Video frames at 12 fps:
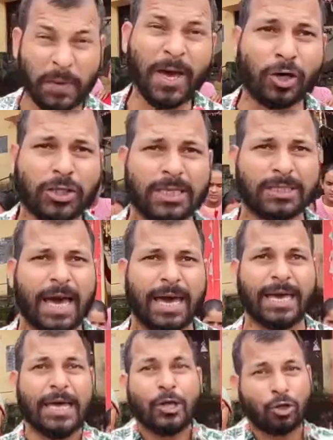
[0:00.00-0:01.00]
भी हो सकता
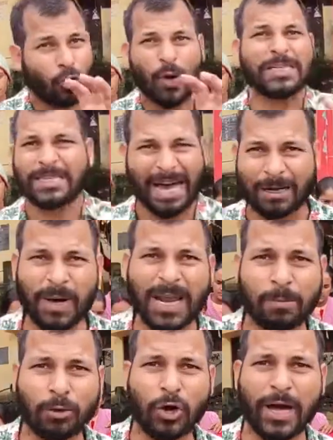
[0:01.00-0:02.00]
है तो कोई जानवर
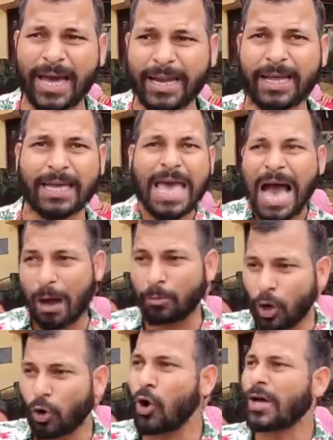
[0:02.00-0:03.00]
हम लोग है नहीं हम
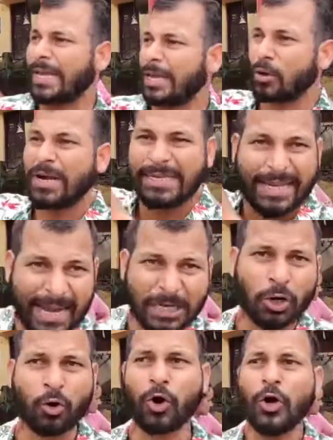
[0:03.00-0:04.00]
लोगों के लिए कोई
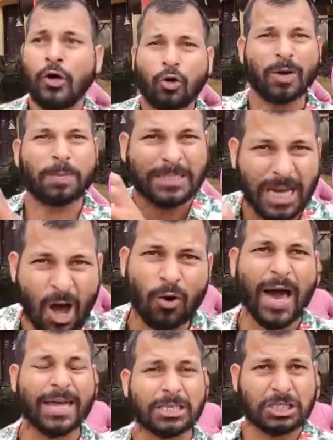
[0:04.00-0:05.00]
टेंट हो कोई बचाव
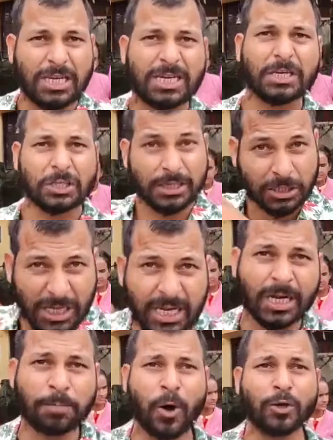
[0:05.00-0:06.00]
कार्य शीघ्र से
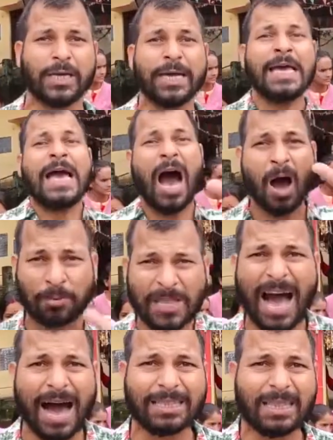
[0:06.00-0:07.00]
शीघ्र पहुंचे आपदा
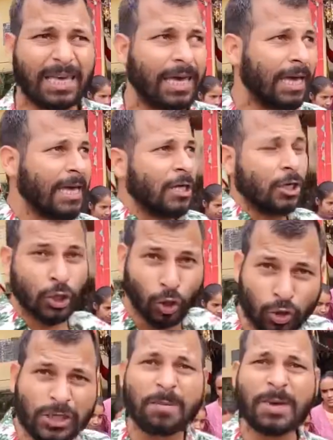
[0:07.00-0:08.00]
आती है
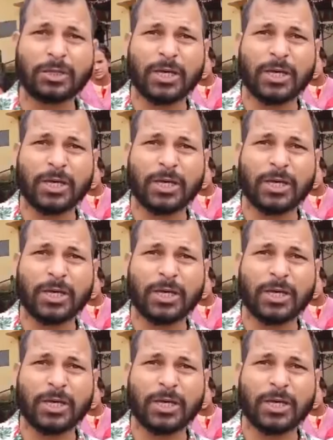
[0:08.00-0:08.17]
न्यूज हमें